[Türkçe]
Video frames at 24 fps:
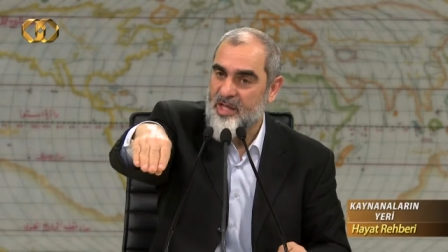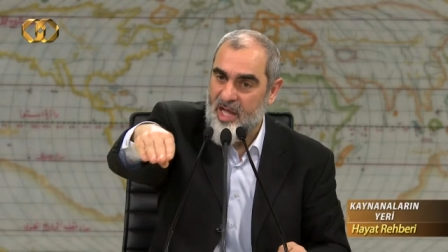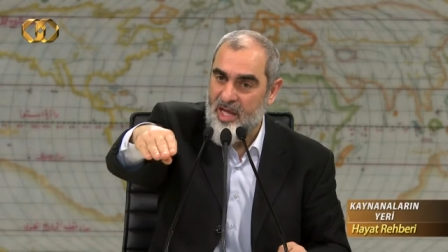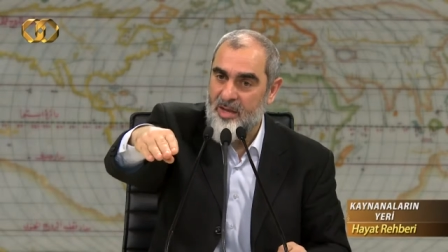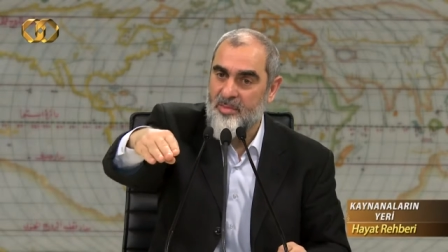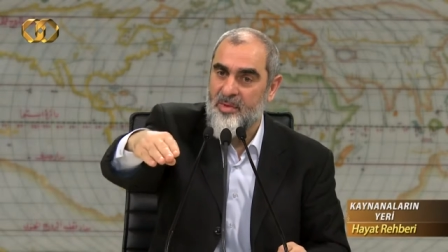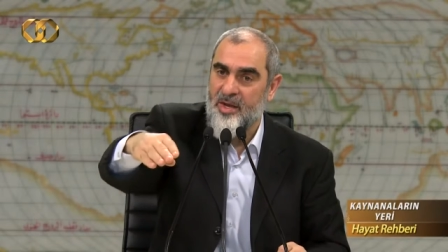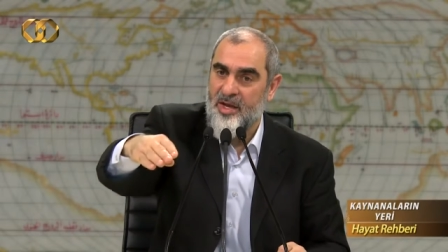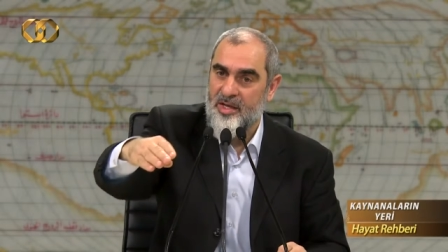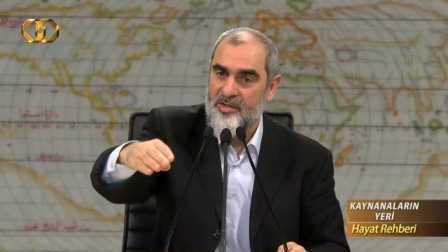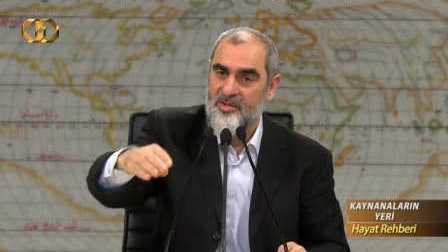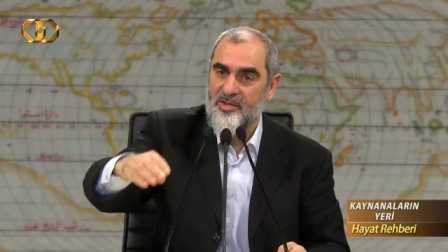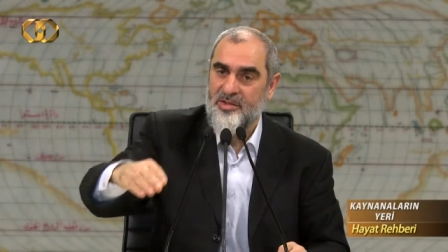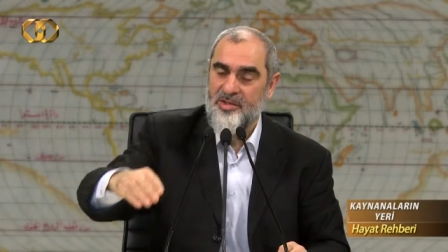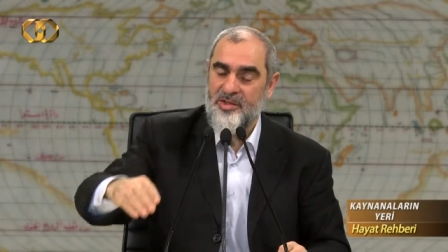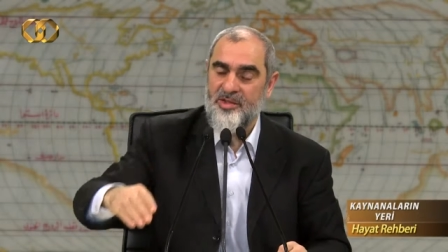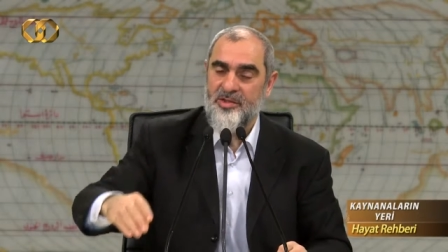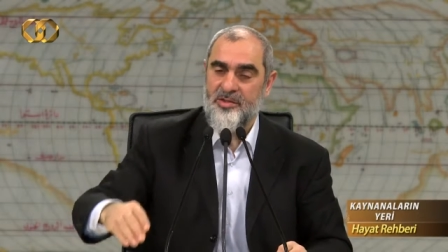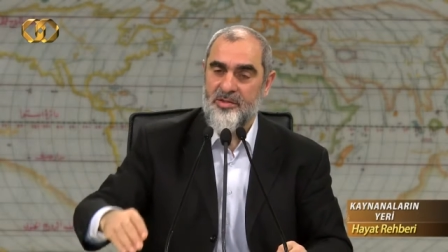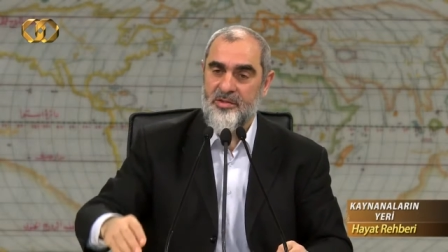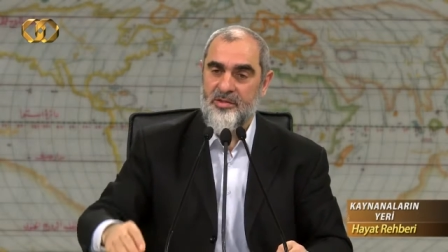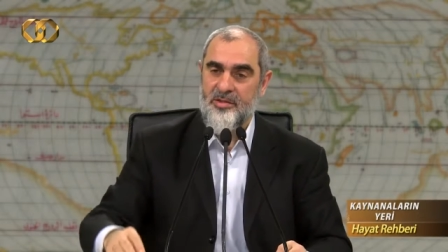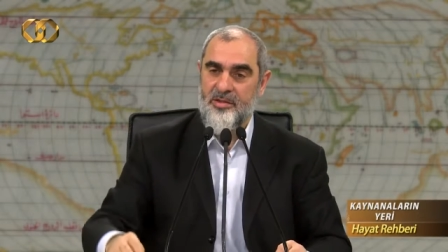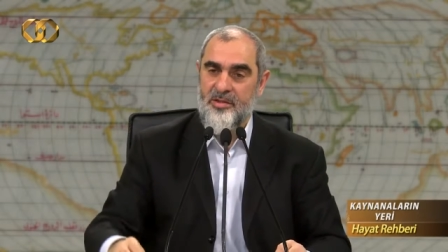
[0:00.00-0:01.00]

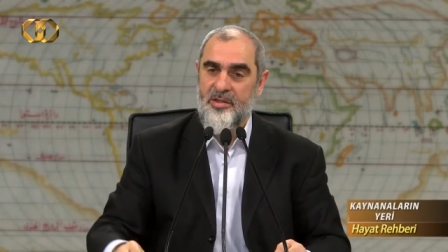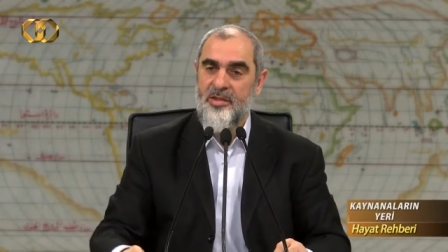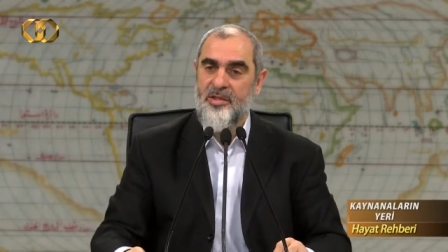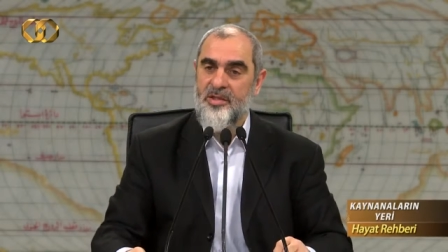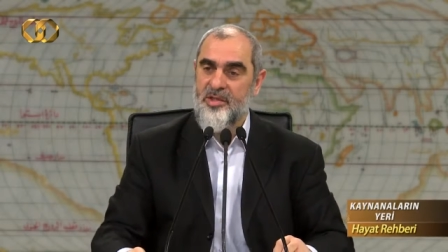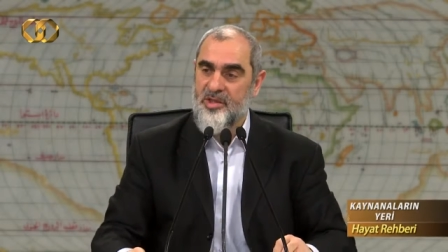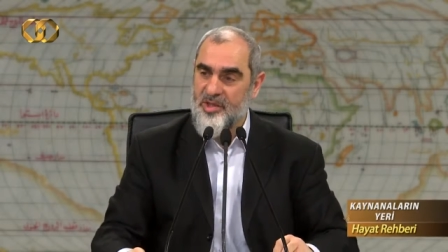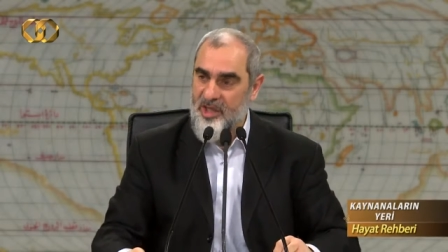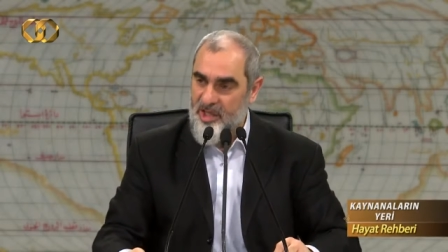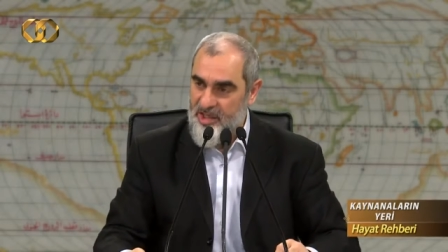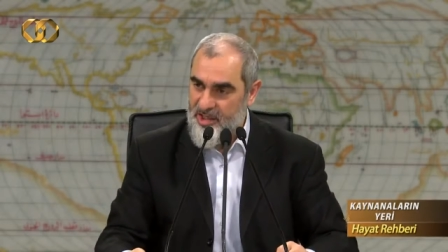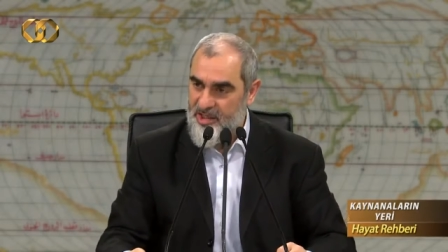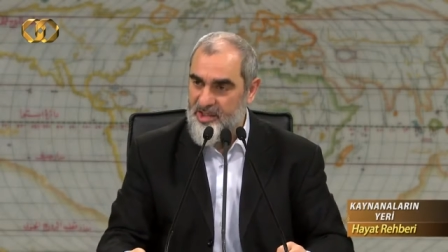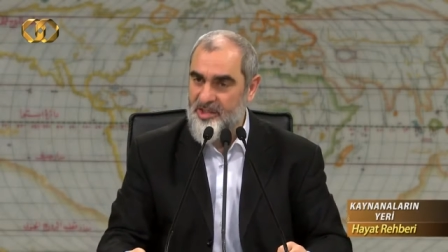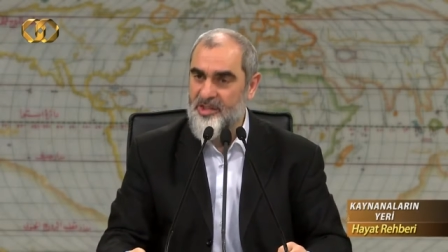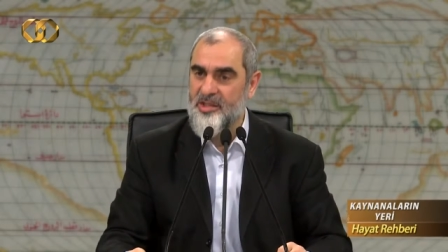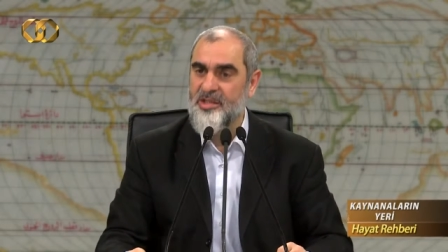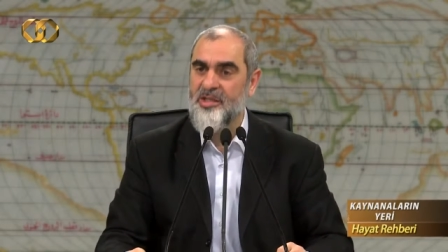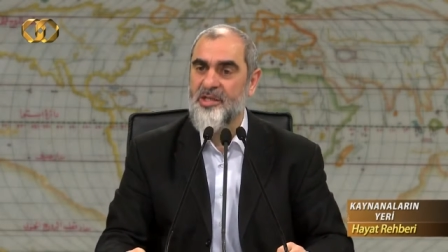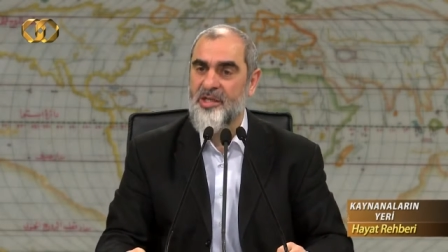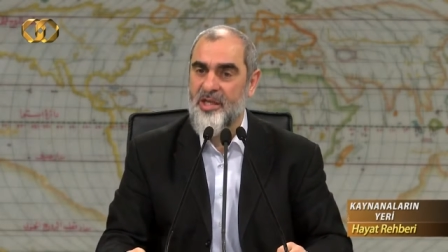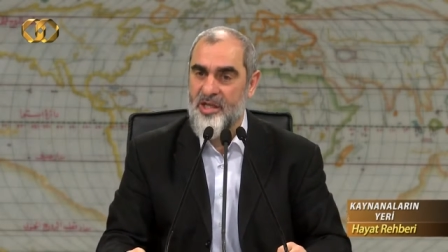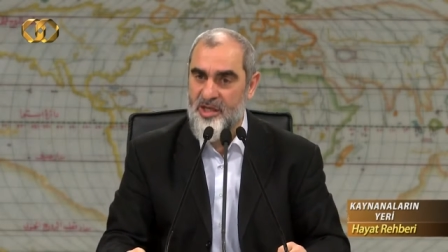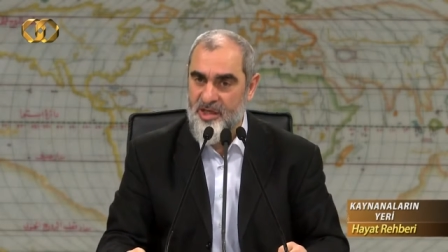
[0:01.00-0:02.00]
Damadının,
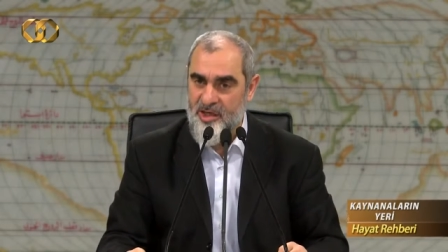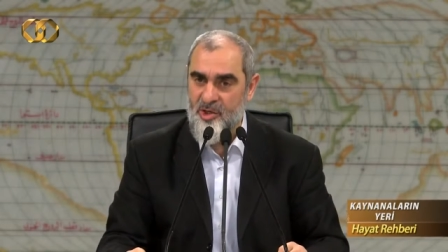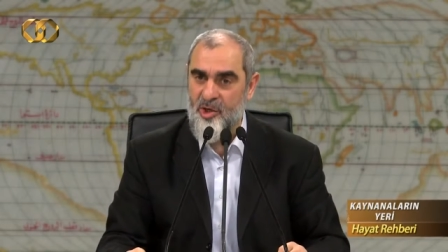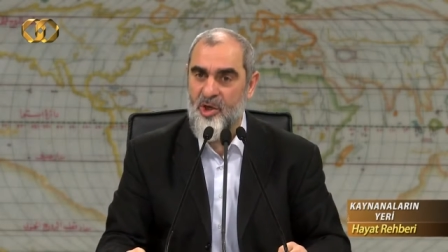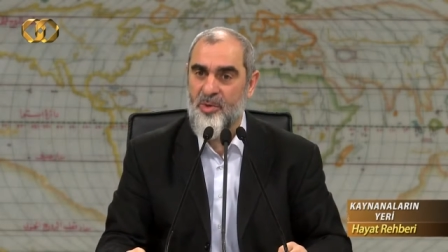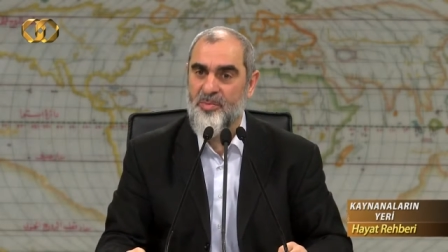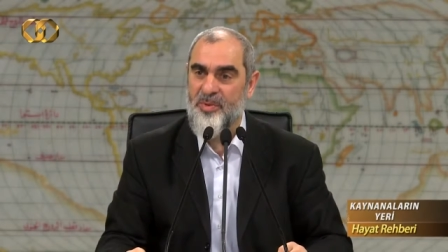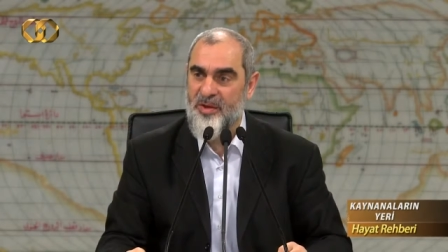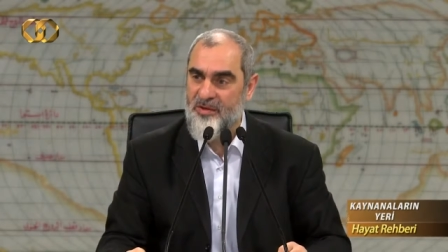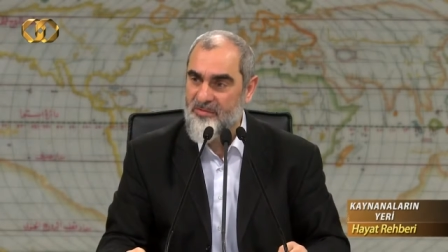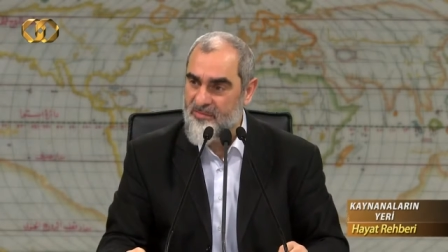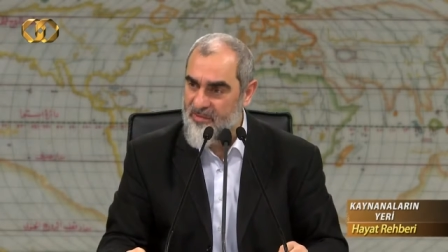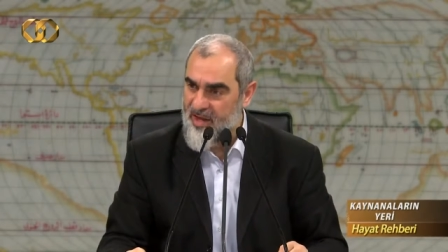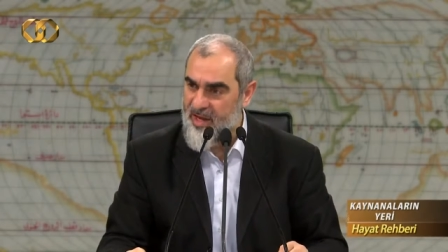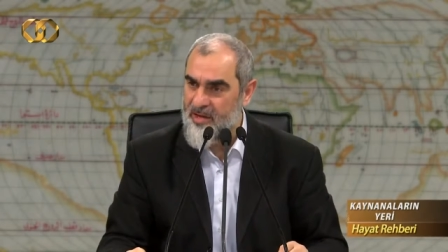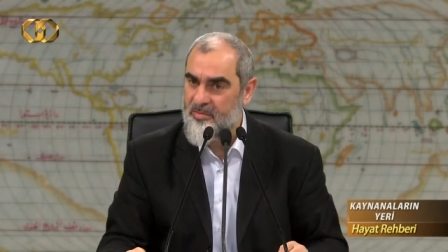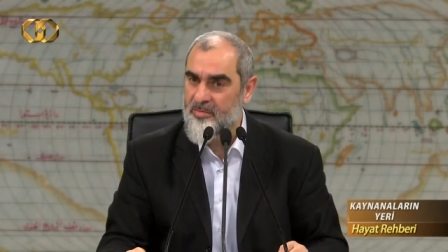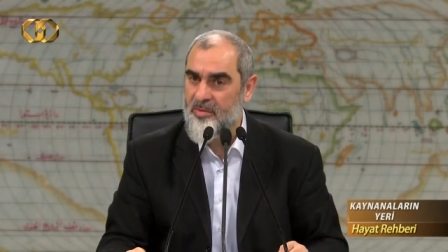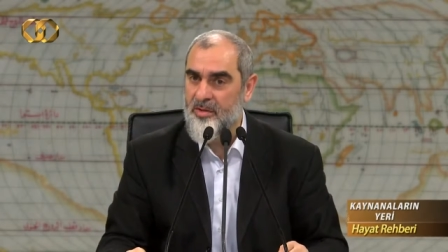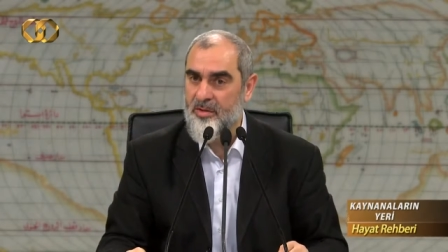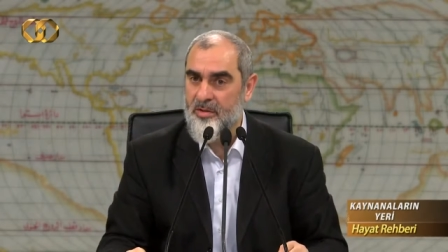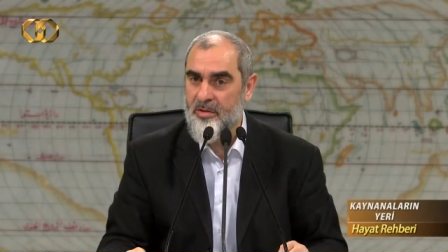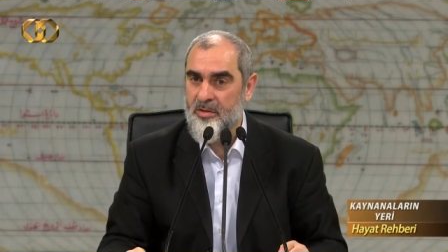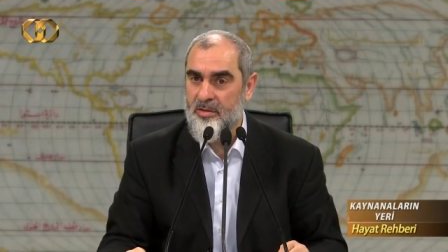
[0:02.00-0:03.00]
gelininin elini öpen var
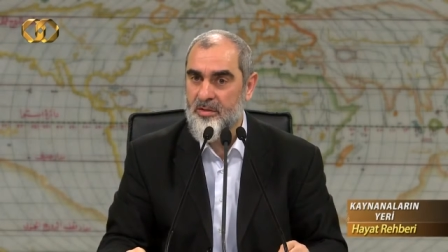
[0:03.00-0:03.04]
mı?